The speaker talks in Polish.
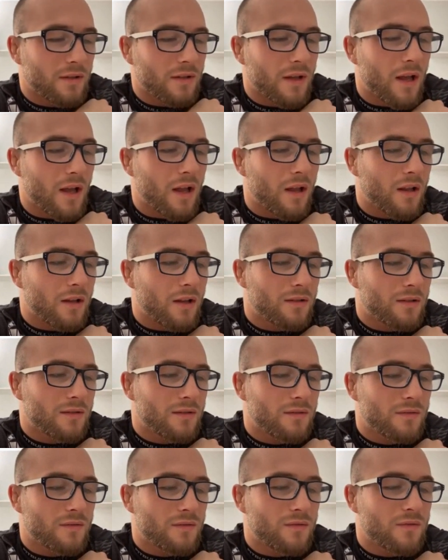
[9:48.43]
a
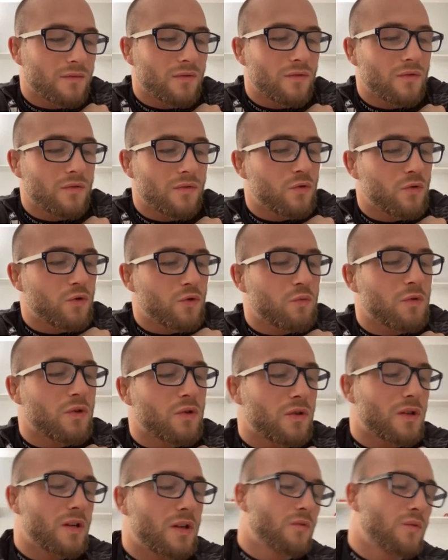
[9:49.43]
no, no, już mnie to
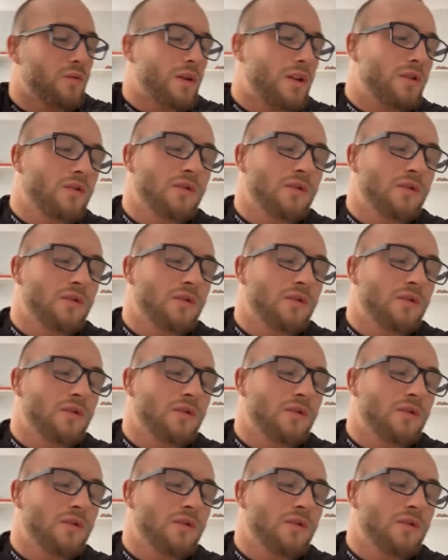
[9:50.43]
irytuje.